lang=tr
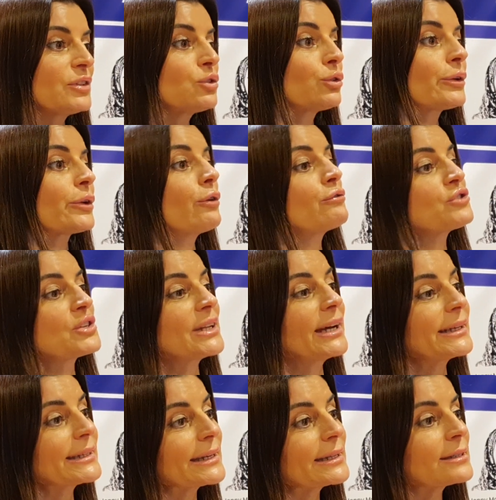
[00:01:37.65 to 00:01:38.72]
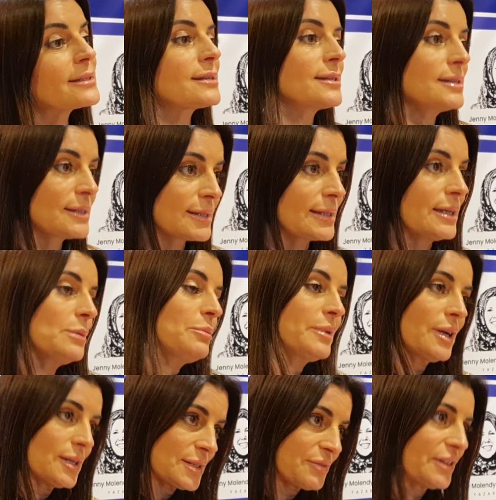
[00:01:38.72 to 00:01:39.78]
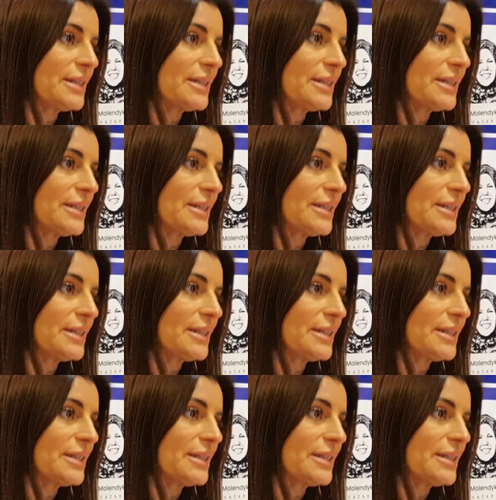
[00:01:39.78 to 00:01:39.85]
videoları önceden kendisi izleyip biraz